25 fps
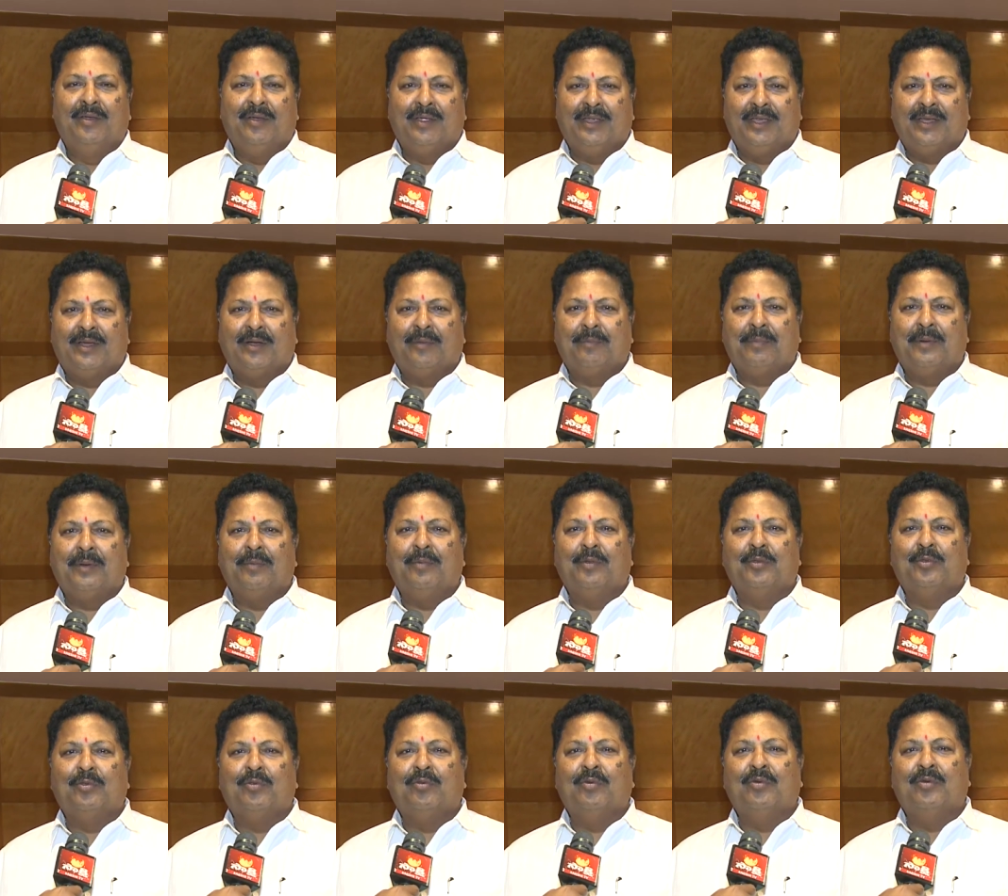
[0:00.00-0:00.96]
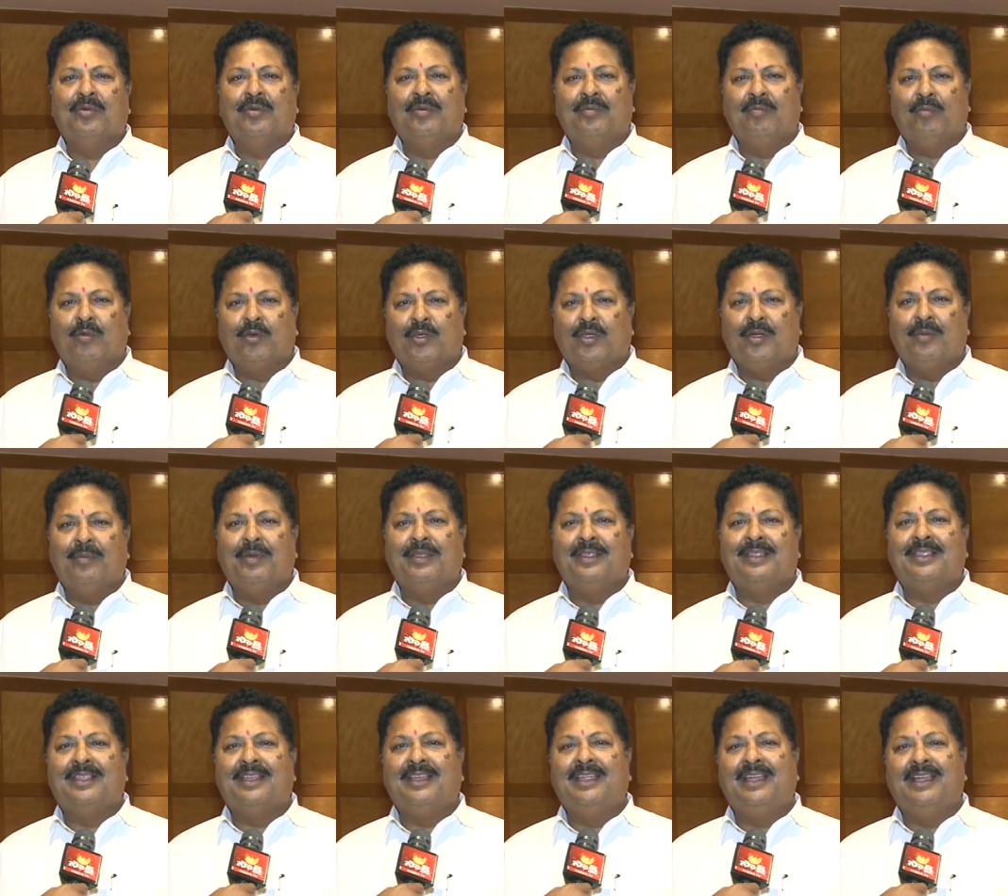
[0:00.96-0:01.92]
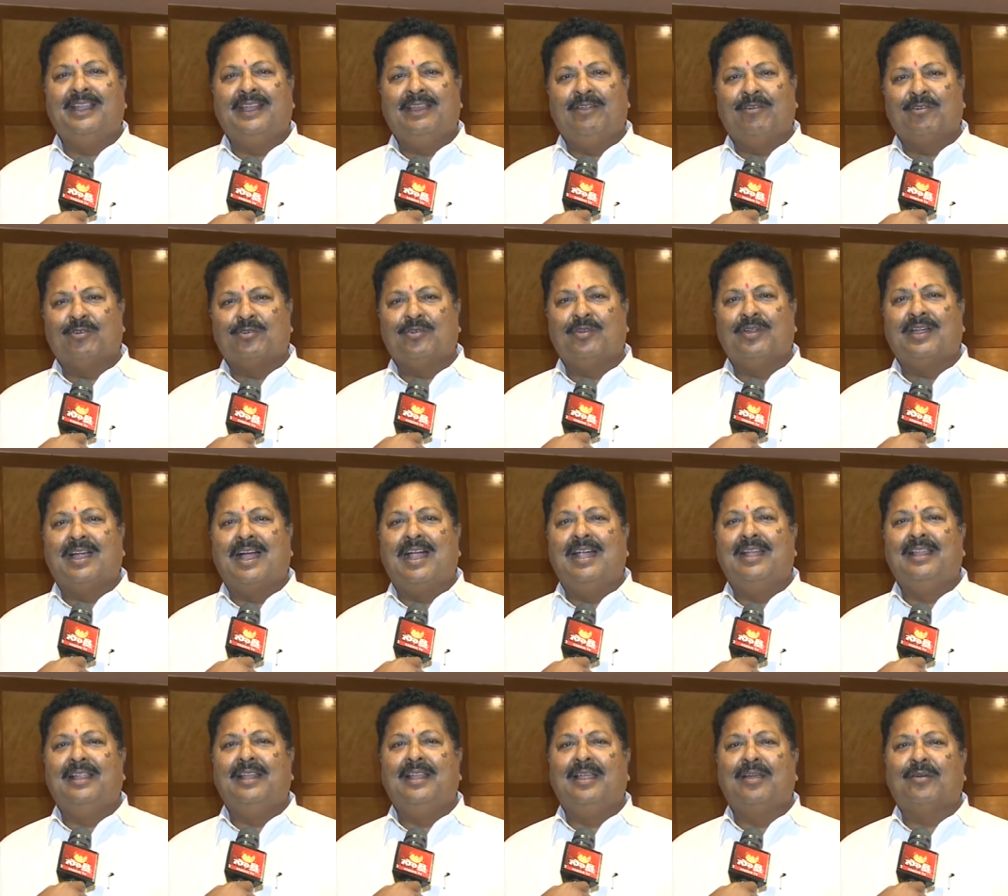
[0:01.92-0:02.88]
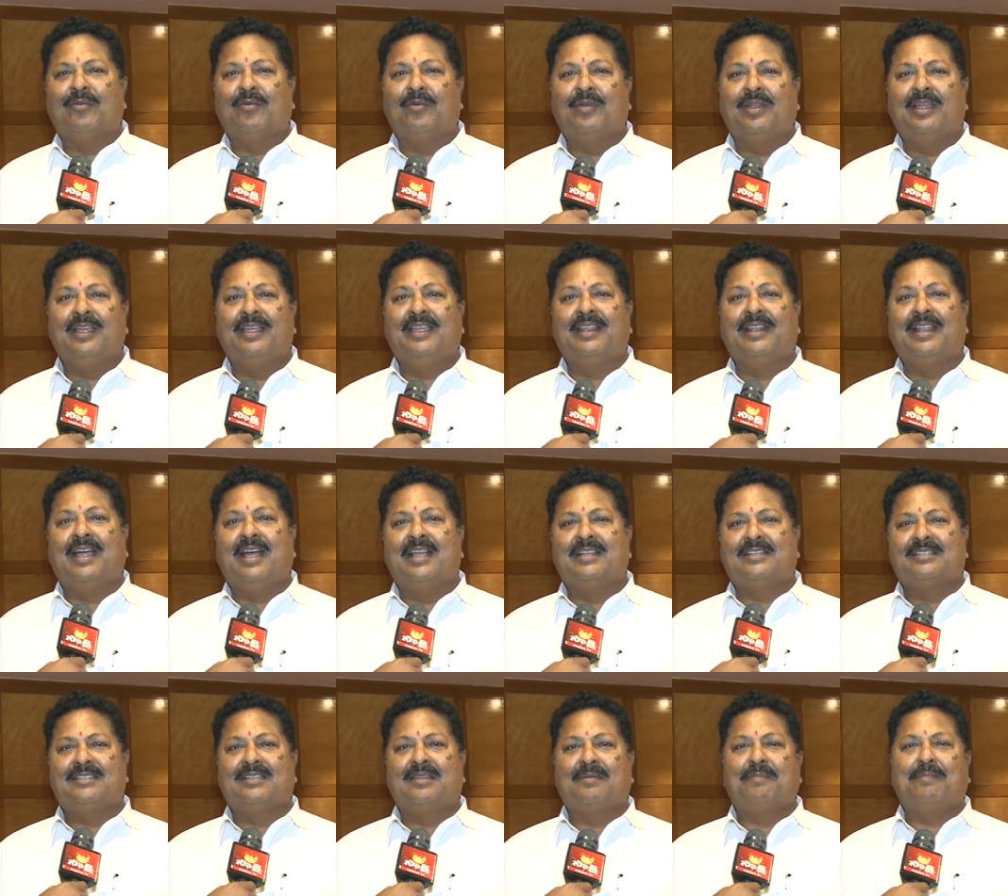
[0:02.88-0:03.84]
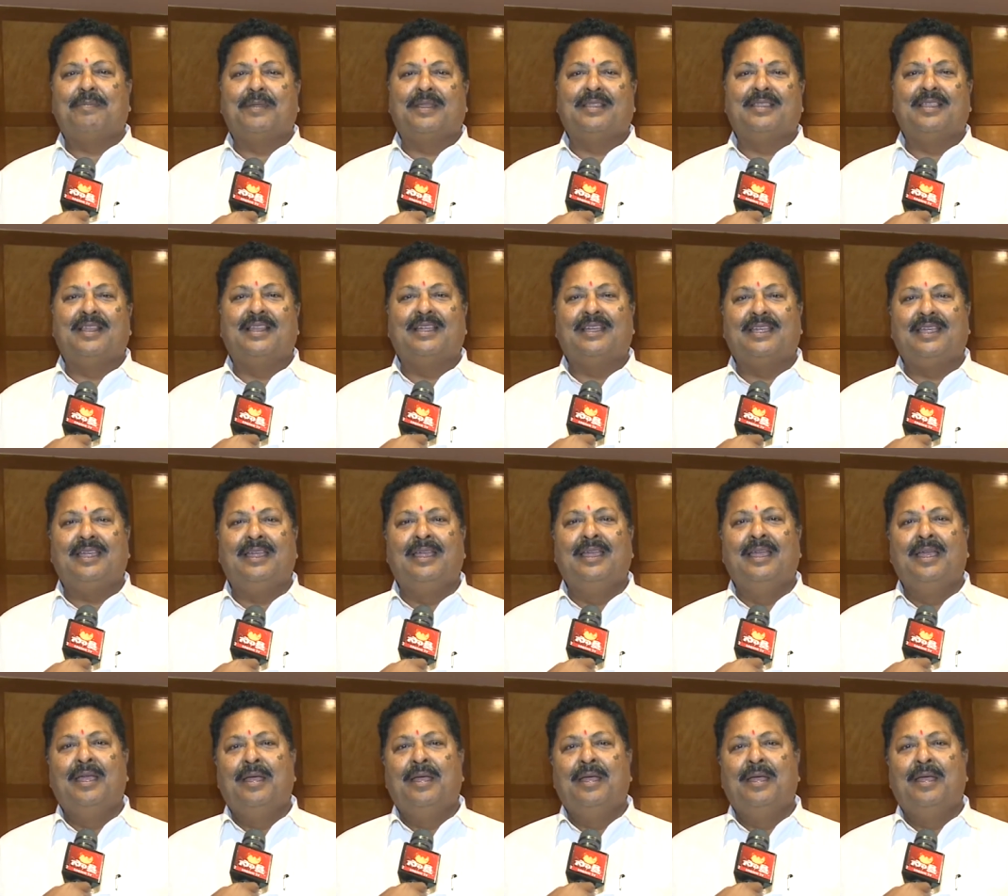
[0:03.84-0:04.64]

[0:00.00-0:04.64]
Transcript: ఇక్కడ ప్రభుత్వం ముఖ్యమంత్రి నిమిషం ఖాళీ లేకుండా ఈ రాష్ట్ర ప్రజలకి